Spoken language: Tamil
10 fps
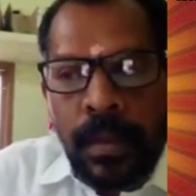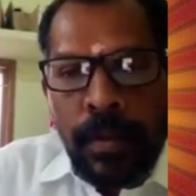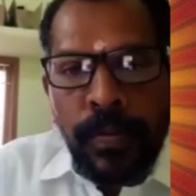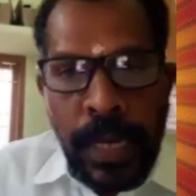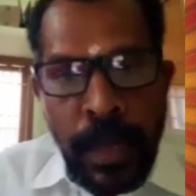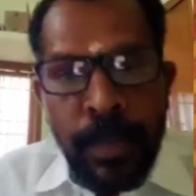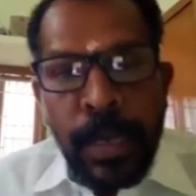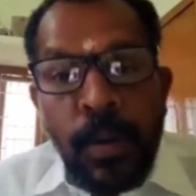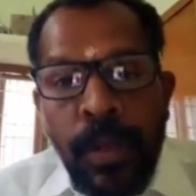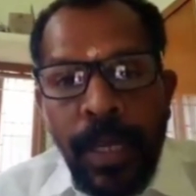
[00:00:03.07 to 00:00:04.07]

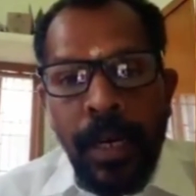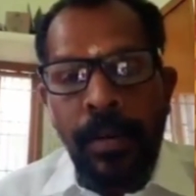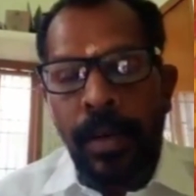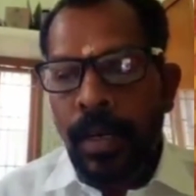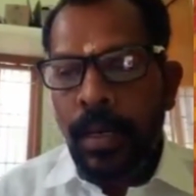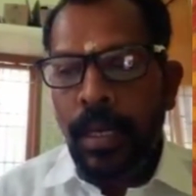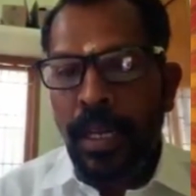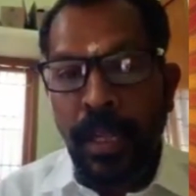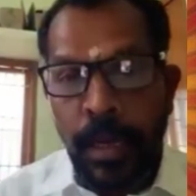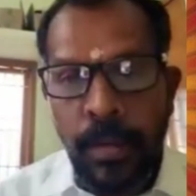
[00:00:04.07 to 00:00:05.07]
வழக்கமான ஒரு தகவல்
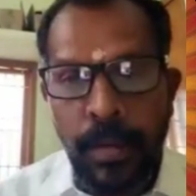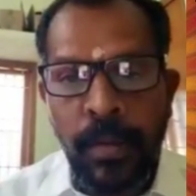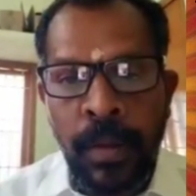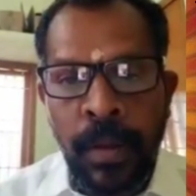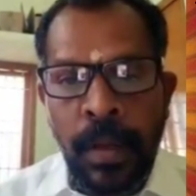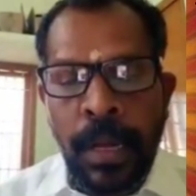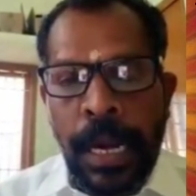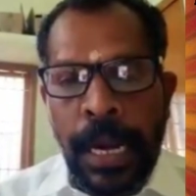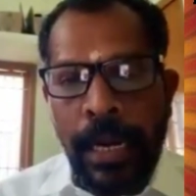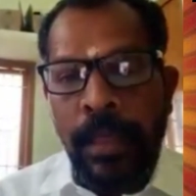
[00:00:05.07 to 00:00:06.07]
இருந்தாலும்
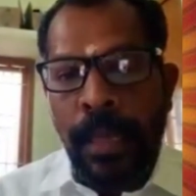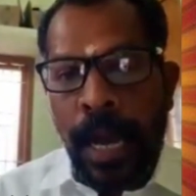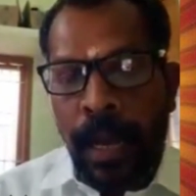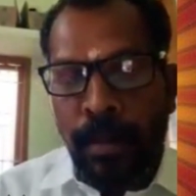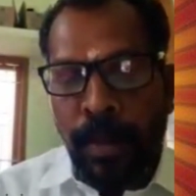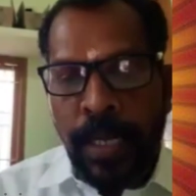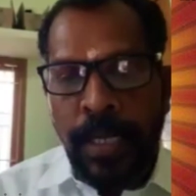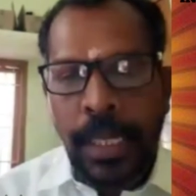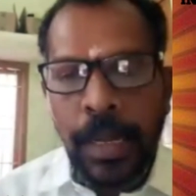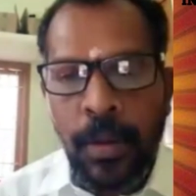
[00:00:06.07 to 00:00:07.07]
அடுத்த ஆறு
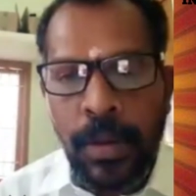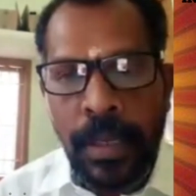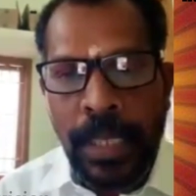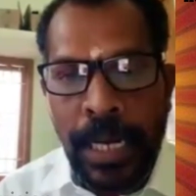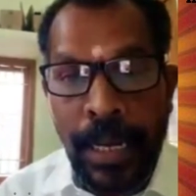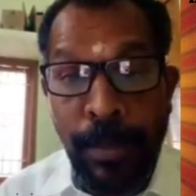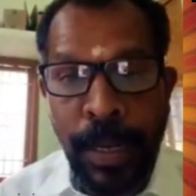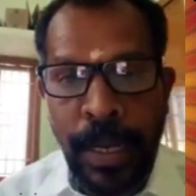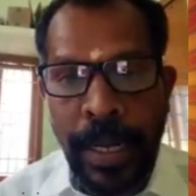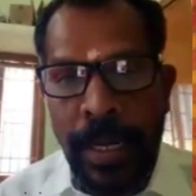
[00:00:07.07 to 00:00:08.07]
மாதத்தில் ஒரு
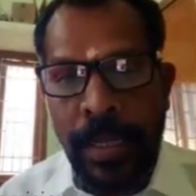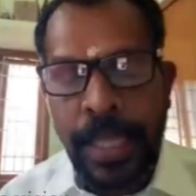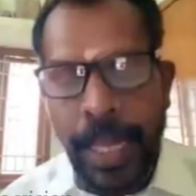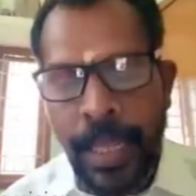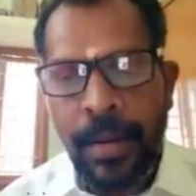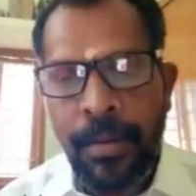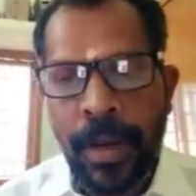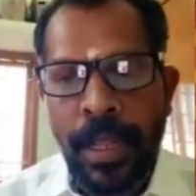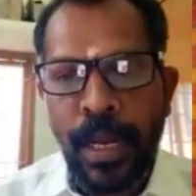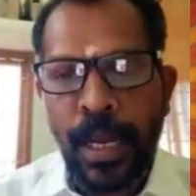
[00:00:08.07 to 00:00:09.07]
சட்டமன்ற தேர்தல்
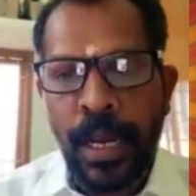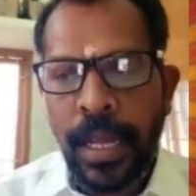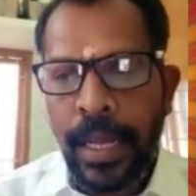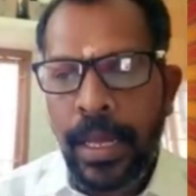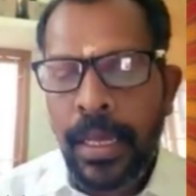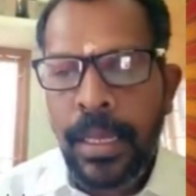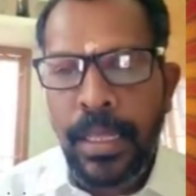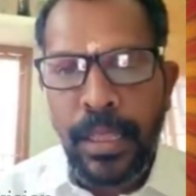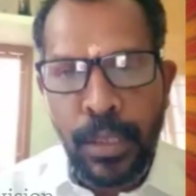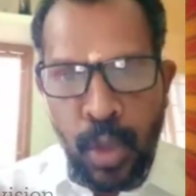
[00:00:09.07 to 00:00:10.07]
வர்றதுனால
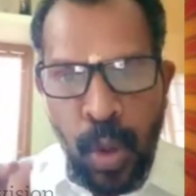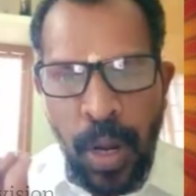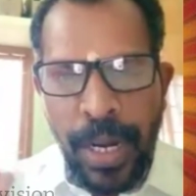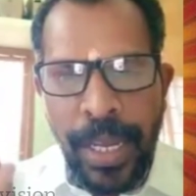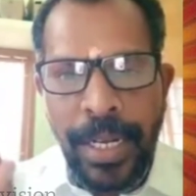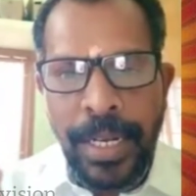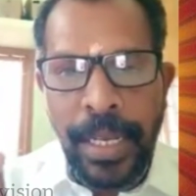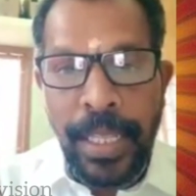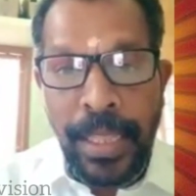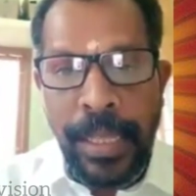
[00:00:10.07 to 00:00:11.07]
இந்த சொரணையற்ற
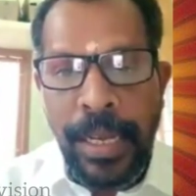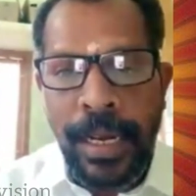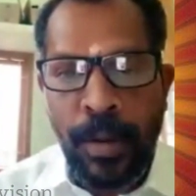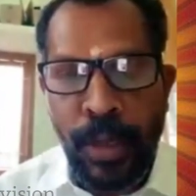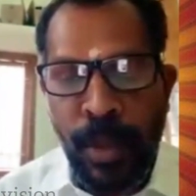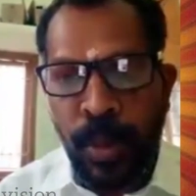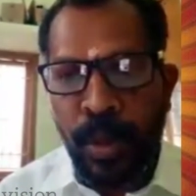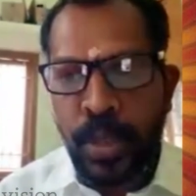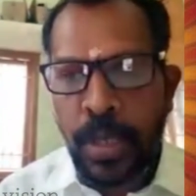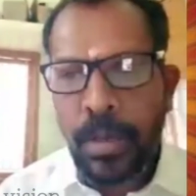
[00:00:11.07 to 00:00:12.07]
இந்துக்கள் கொஞ்சம்
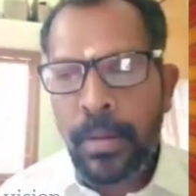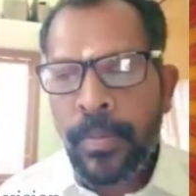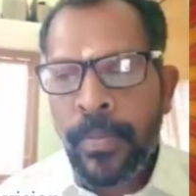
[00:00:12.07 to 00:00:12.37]
புரிஞ்சுக்கணும்